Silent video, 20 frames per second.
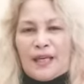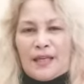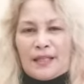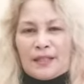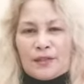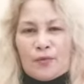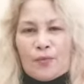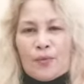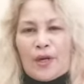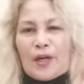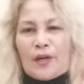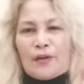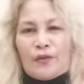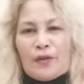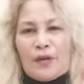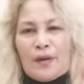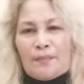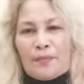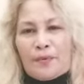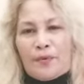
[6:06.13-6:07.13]
i-square niyo
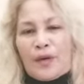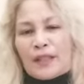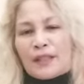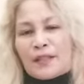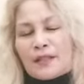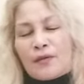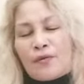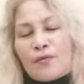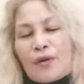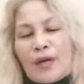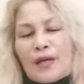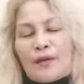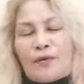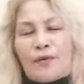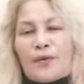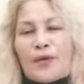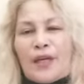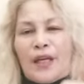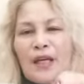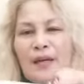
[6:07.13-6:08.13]
na po at
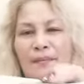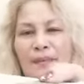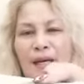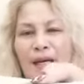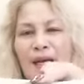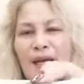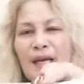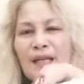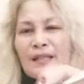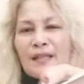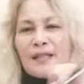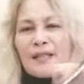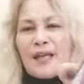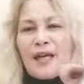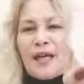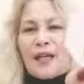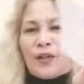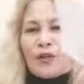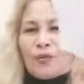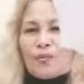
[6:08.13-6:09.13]
siguraduhin na
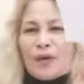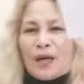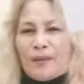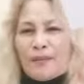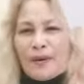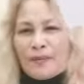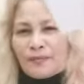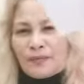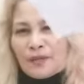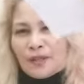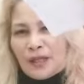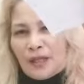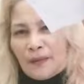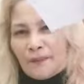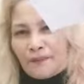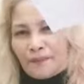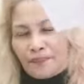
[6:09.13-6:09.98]
magkasya ito mga mamsi.